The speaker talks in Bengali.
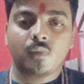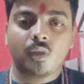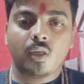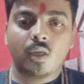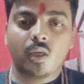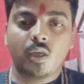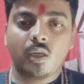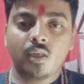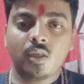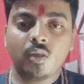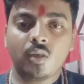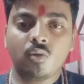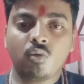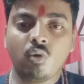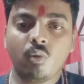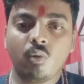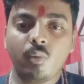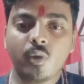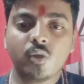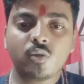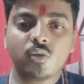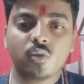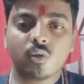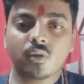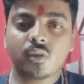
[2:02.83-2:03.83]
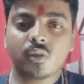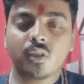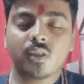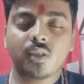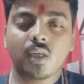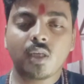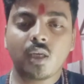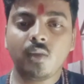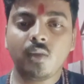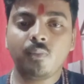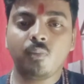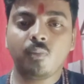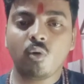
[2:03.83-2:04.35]
এটি খুবই
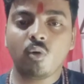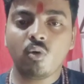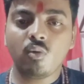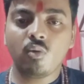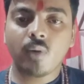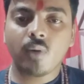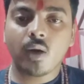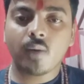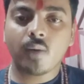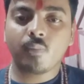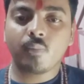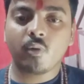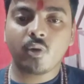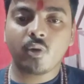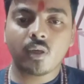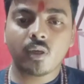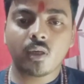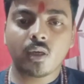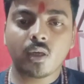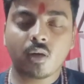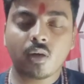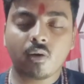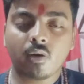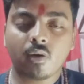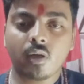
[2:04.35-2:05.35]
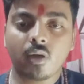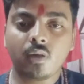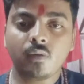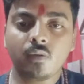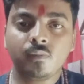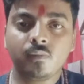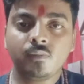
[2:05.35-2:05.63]
শক্তিশালী বহুবার পরীক্ষা করা